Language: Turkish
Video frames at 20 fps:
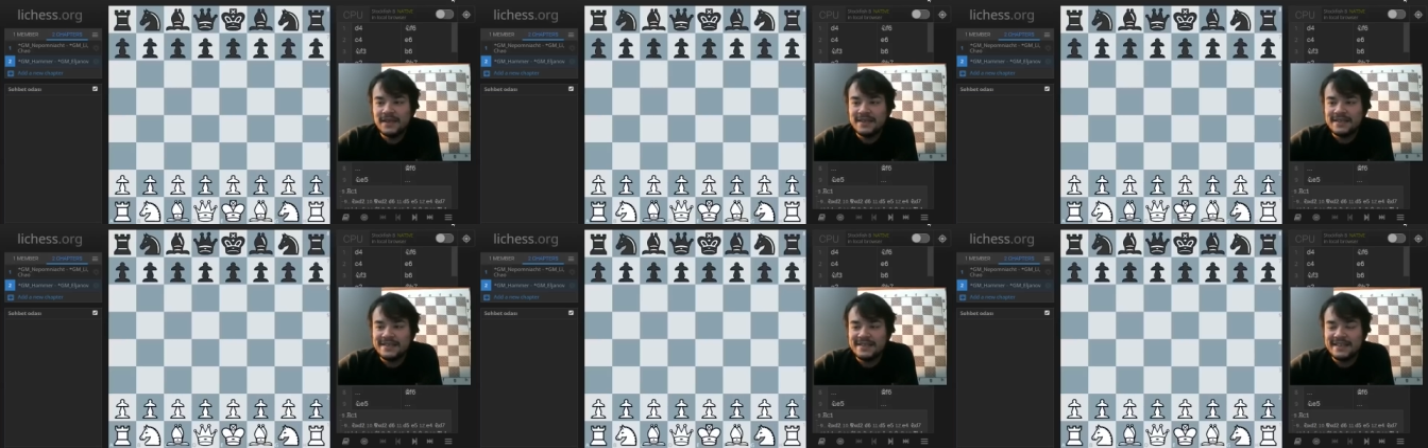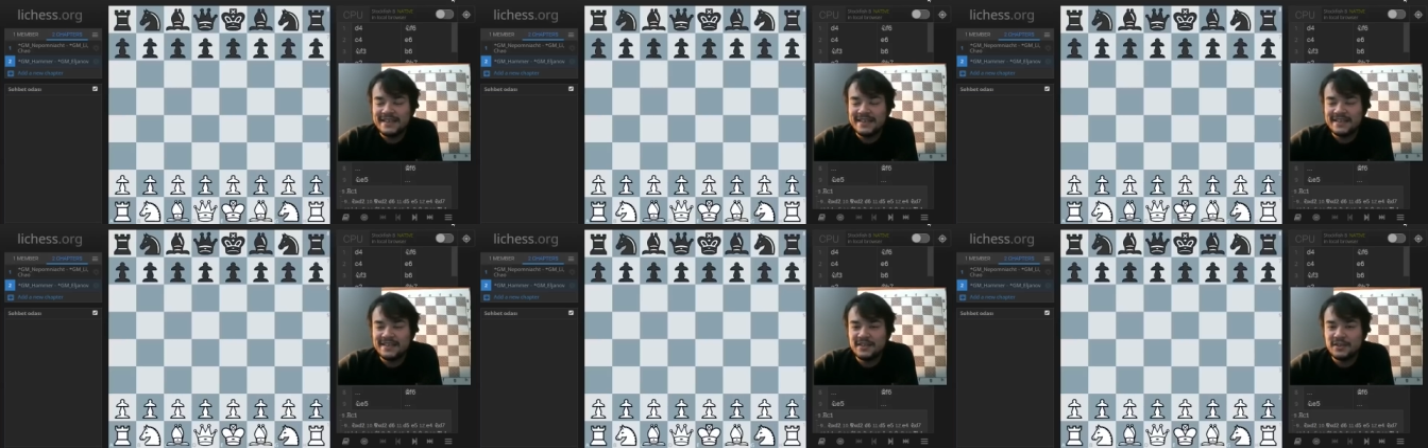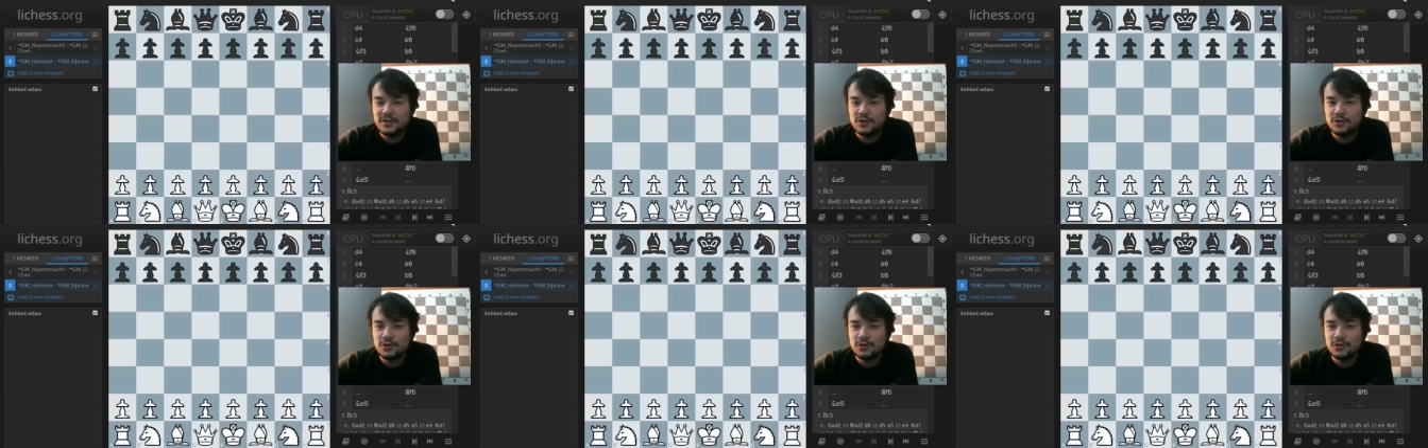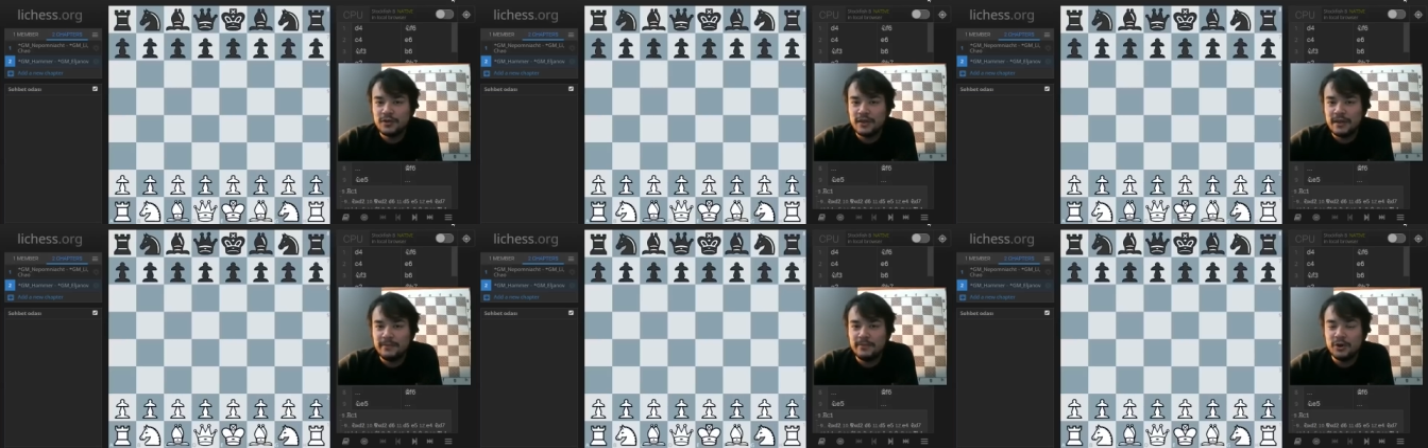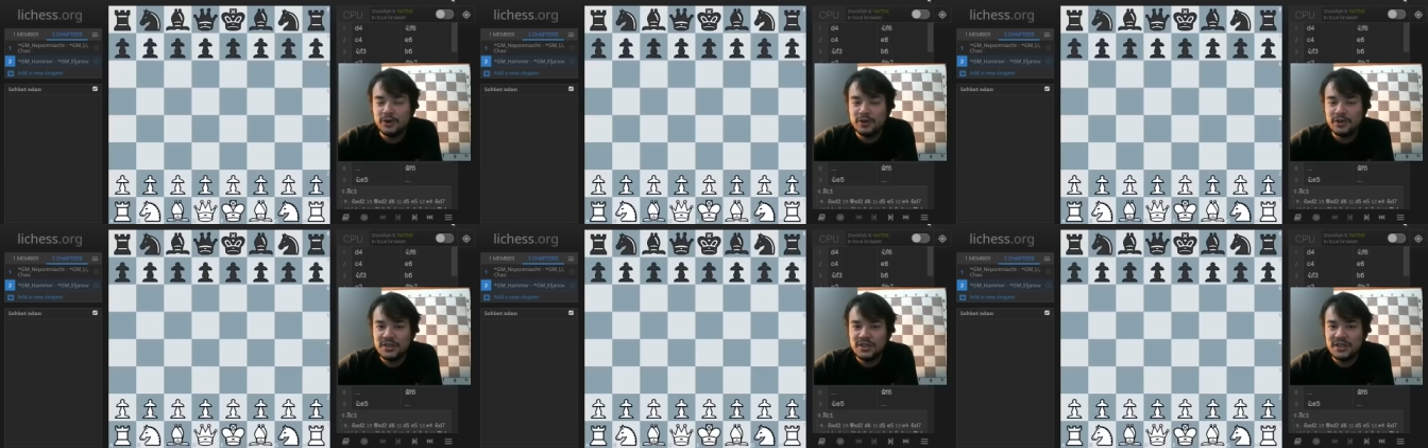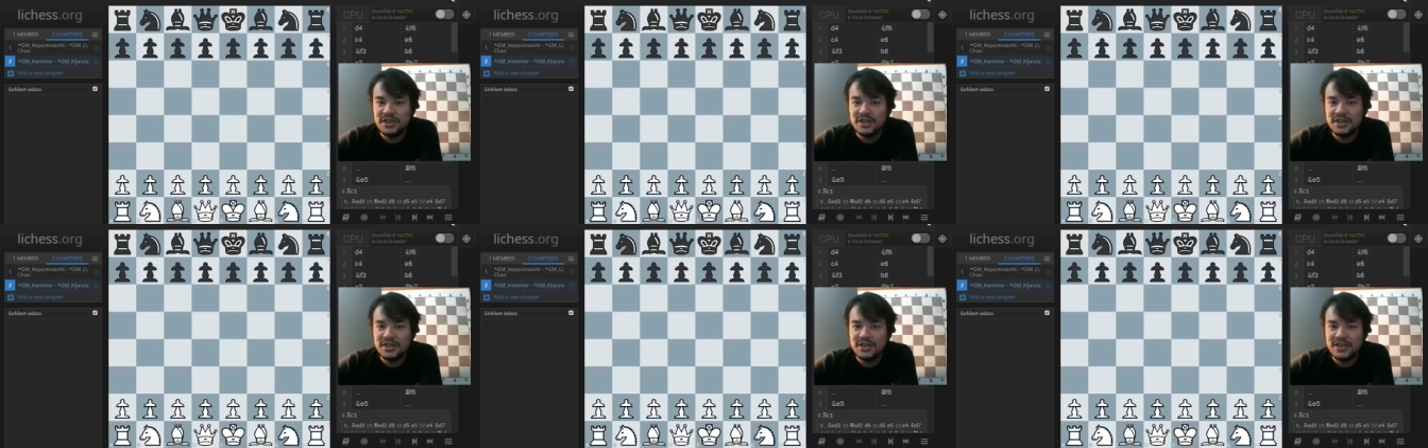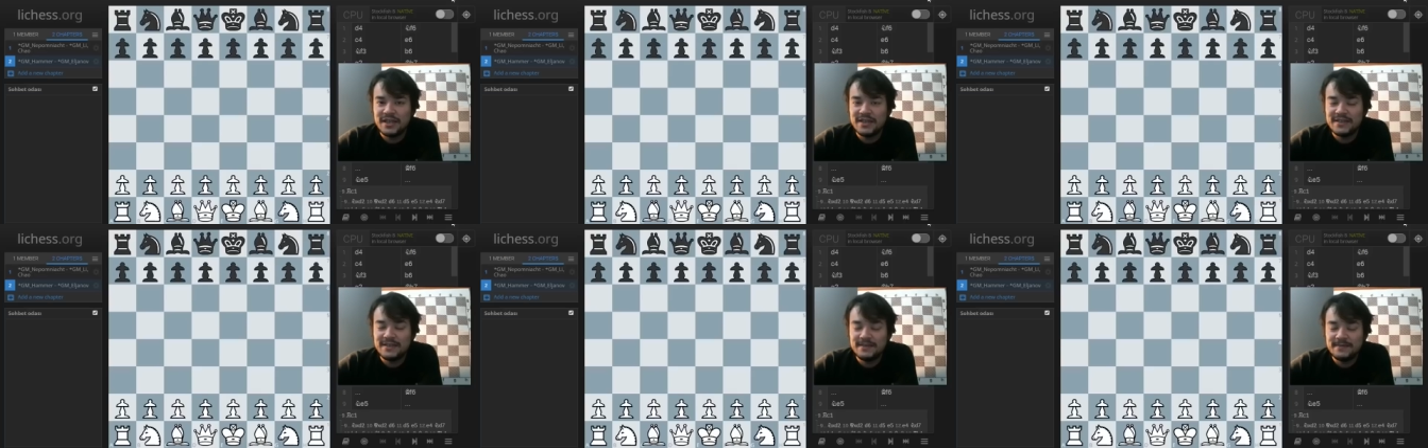8. turundan bir oyun
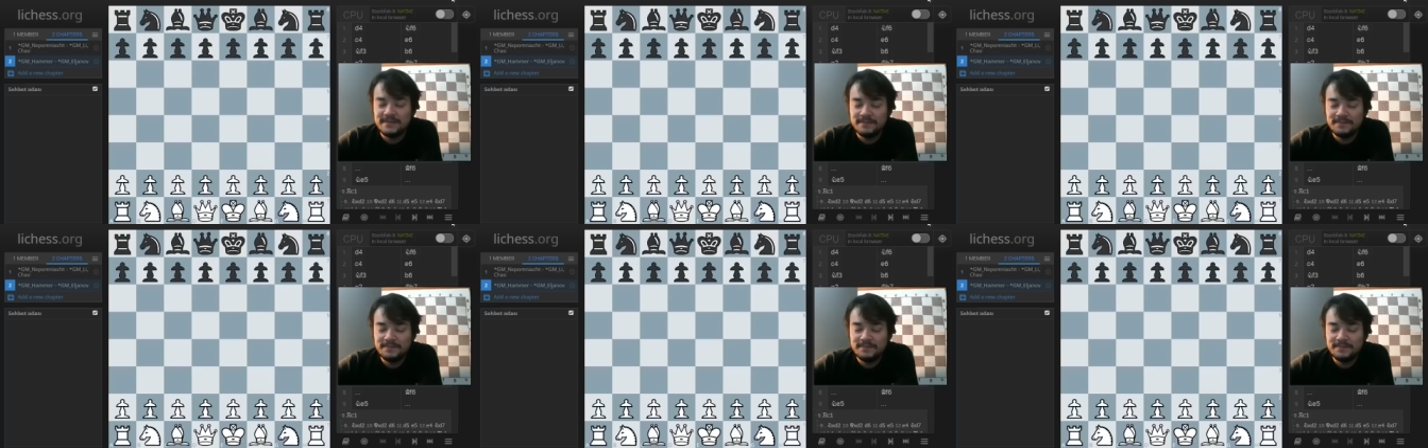inceleyeceğiz.